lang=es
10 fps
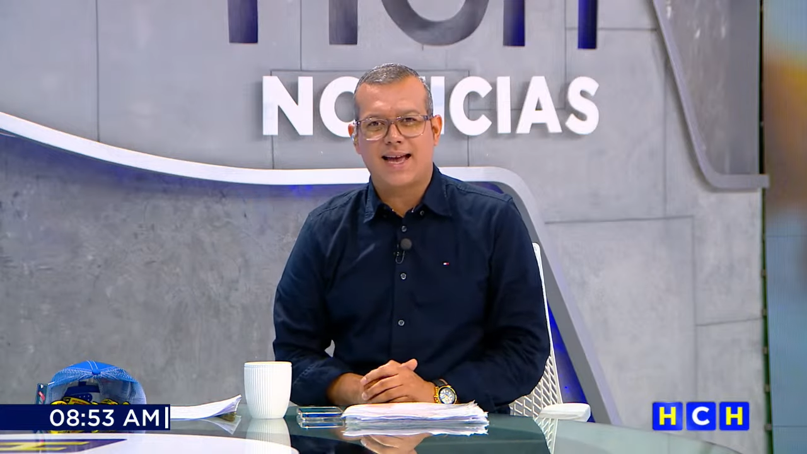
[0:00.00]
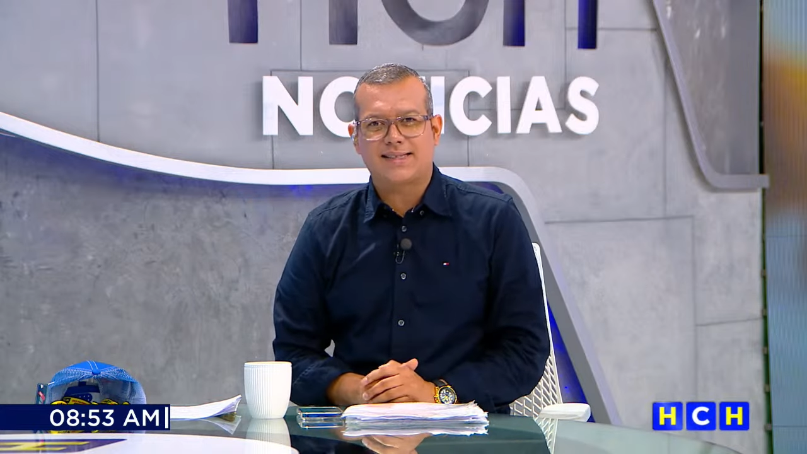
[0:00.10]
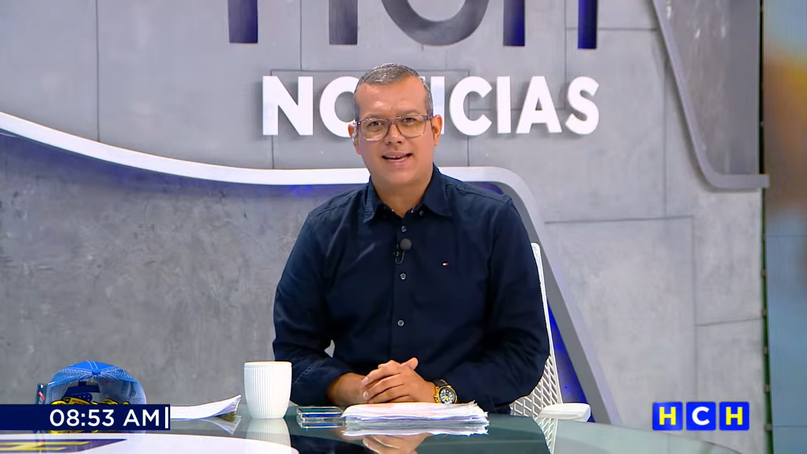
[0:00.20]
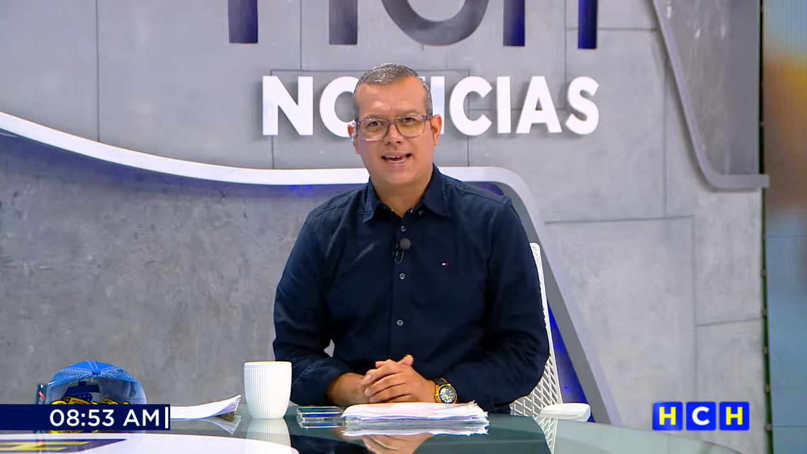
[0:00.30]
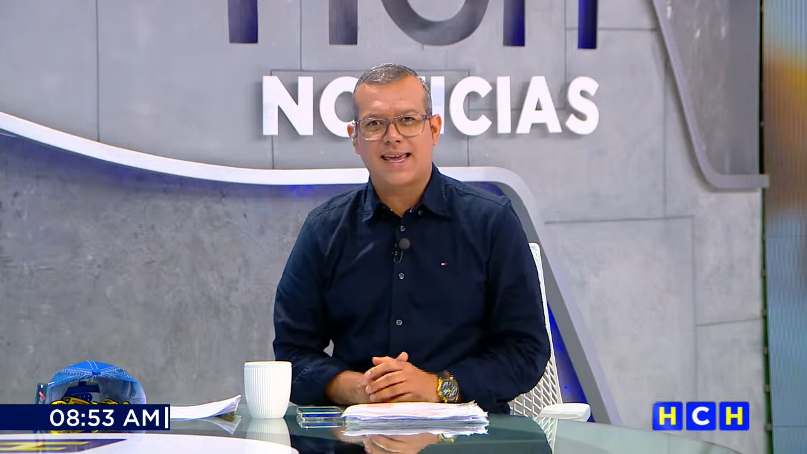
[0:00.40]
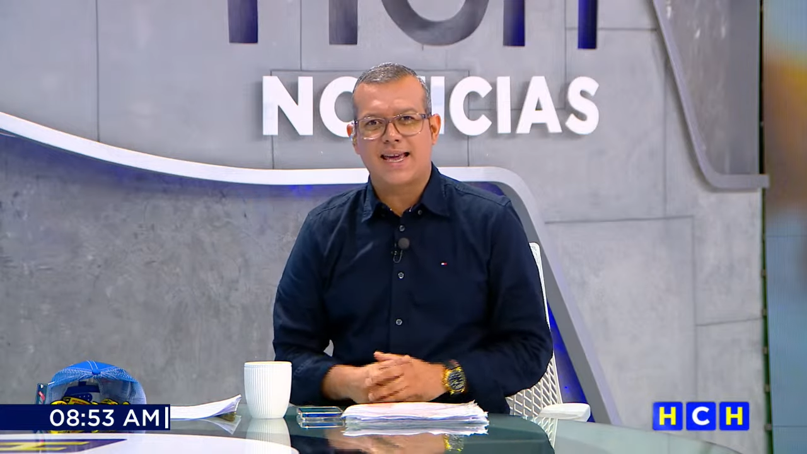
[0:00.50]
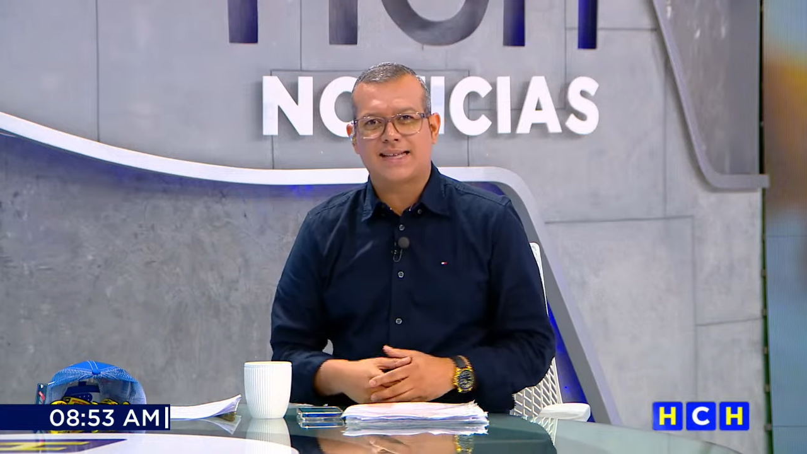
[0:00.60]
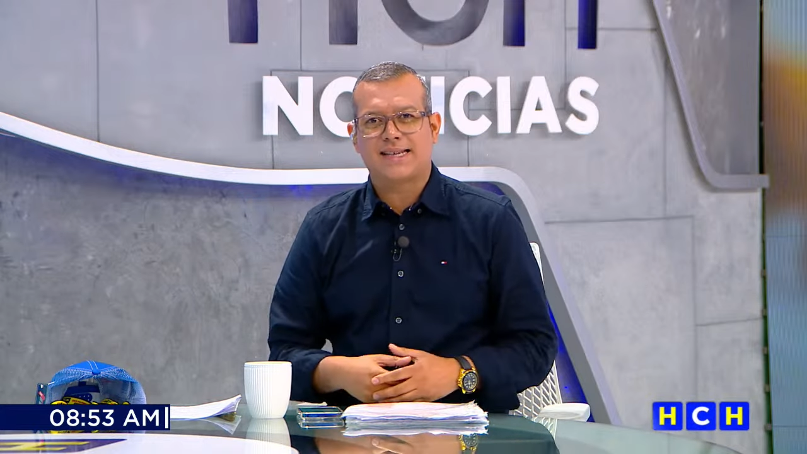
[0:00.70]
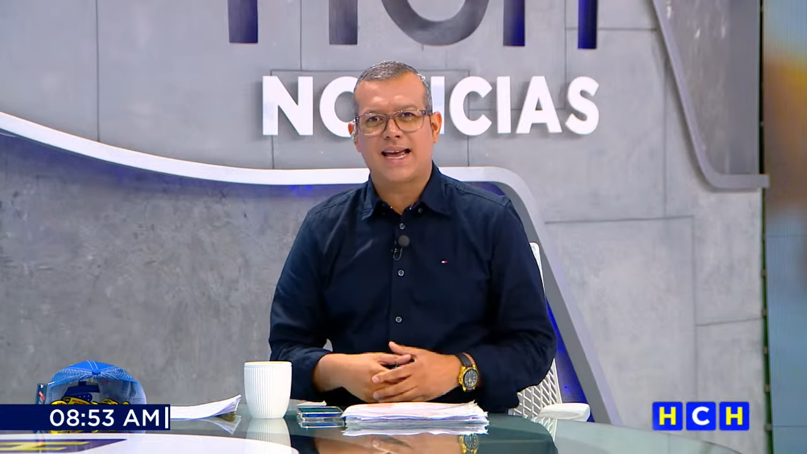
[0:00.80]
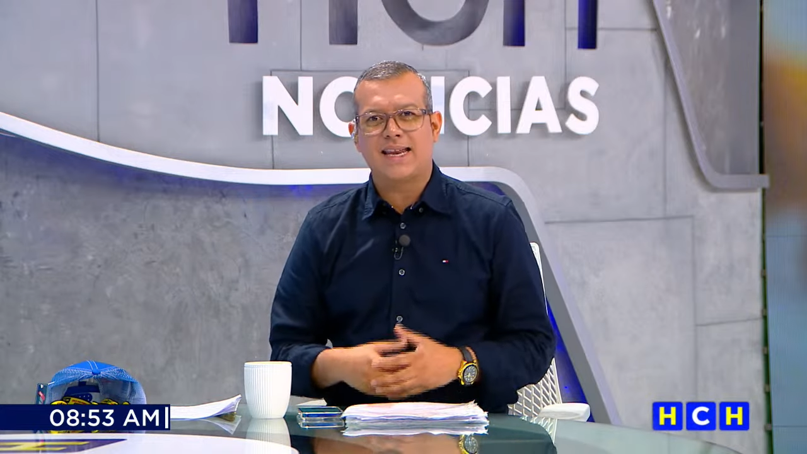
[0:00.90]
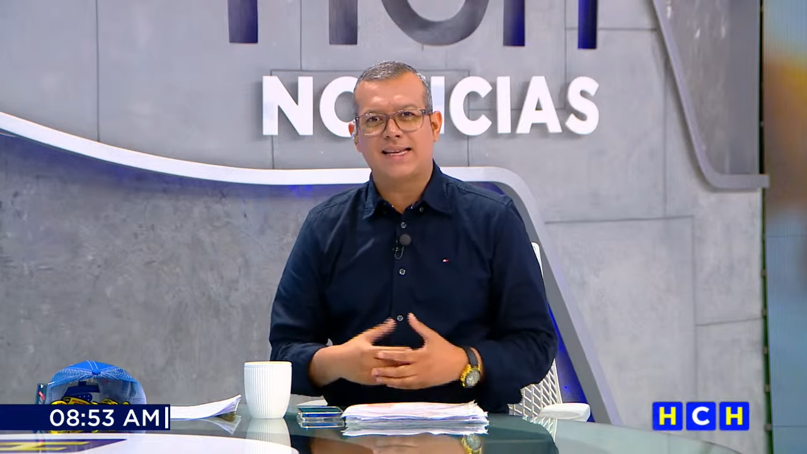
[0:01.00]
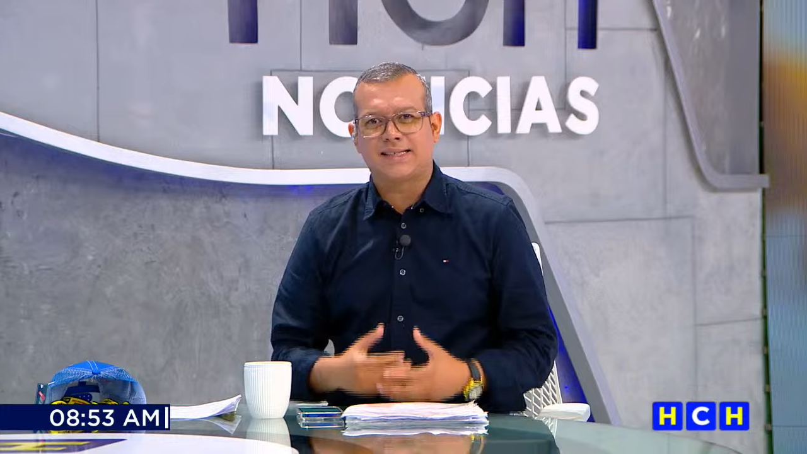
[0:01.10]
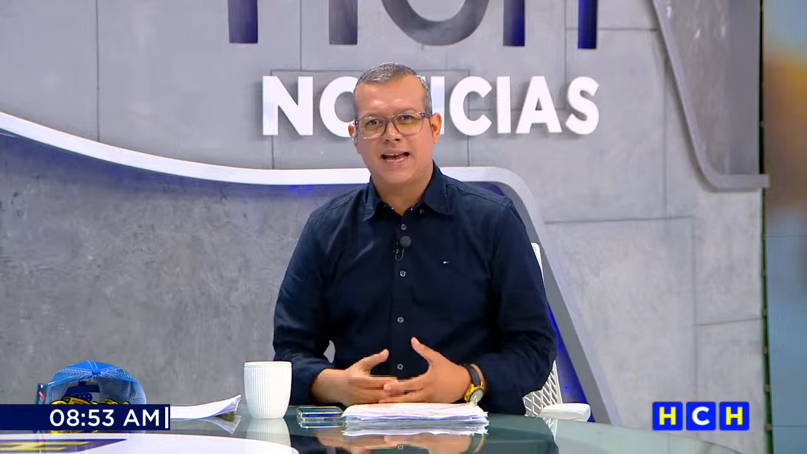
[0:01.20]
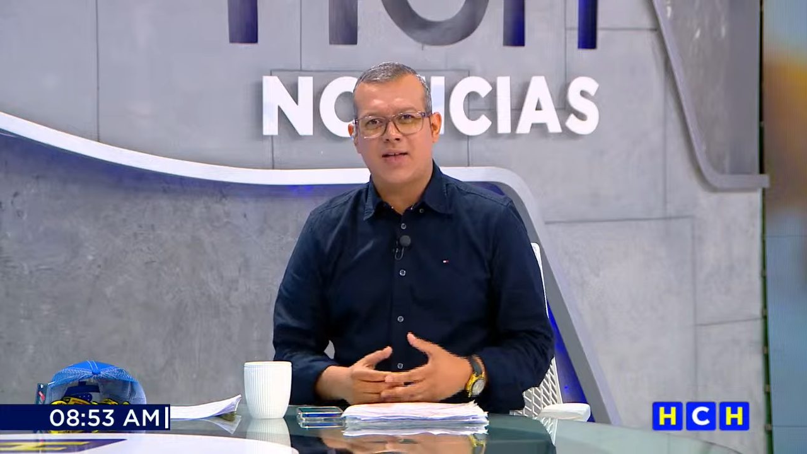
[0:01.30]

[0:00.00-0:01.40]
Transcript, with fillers: HCH que ya se ha